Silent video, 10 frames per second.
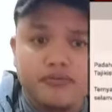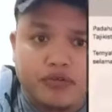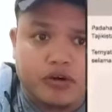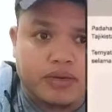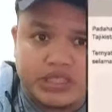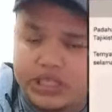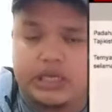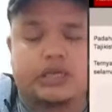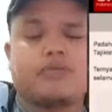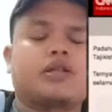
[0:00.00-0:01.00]
Padahal
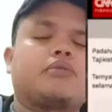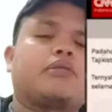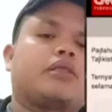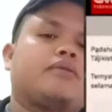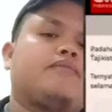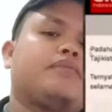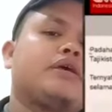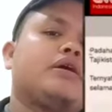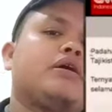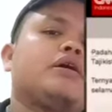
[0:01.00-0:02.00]
menurut sensus 2020,
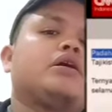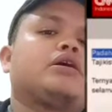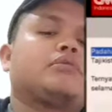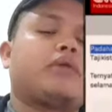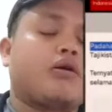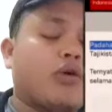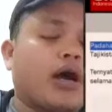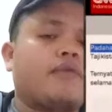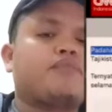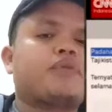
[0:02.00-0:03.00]

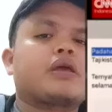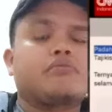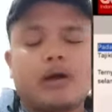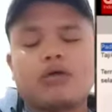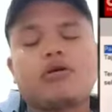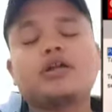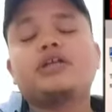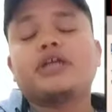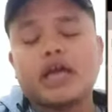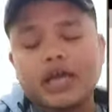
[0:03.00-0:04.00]
96% dari
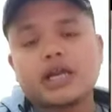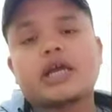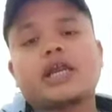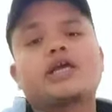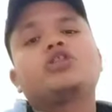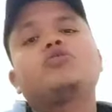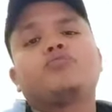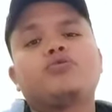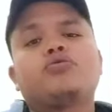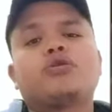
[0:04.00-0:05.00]
total sekitar
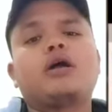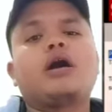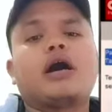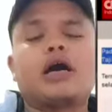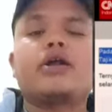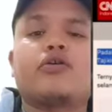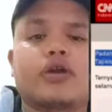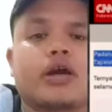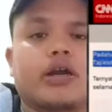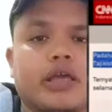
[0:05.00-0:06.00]
10,3 juta warga
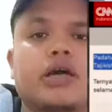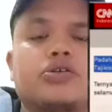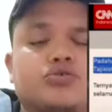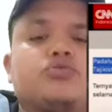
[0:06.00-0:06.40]
Tajikistan